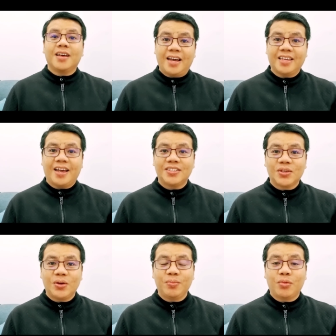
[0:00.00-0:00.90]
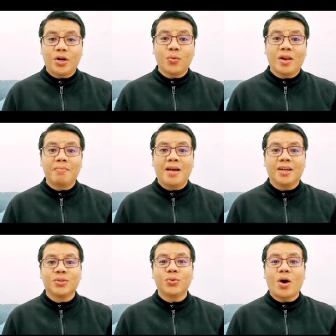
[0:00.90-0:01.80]
Hi guys, good morning. Welcome
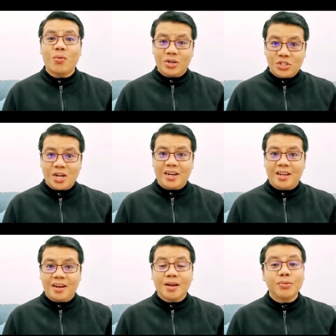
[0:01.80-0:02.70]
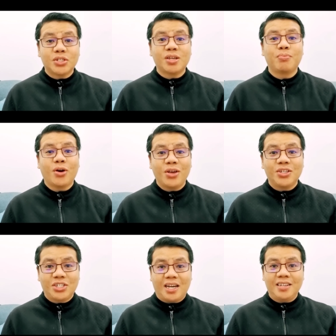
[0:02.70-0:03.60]
back to our channel. Kamusta po kayo
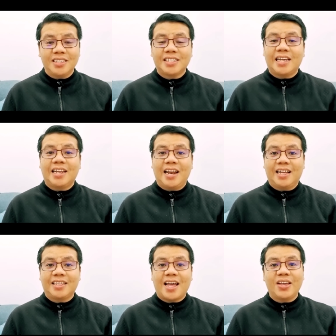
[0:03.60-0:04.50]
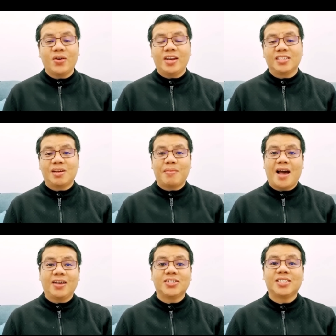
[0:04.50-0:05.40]
dyan? Sana lahat tayo ay nasa
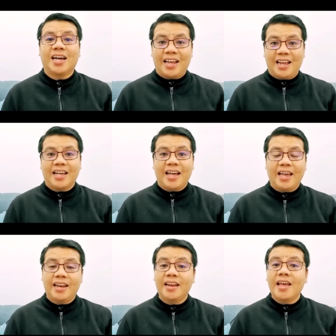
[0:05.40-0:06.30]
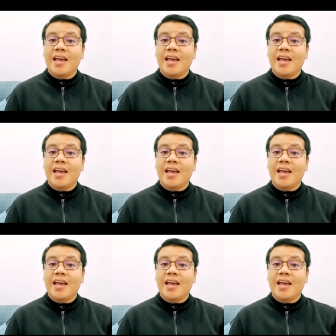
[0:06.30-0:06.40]
maayos na kalagayan.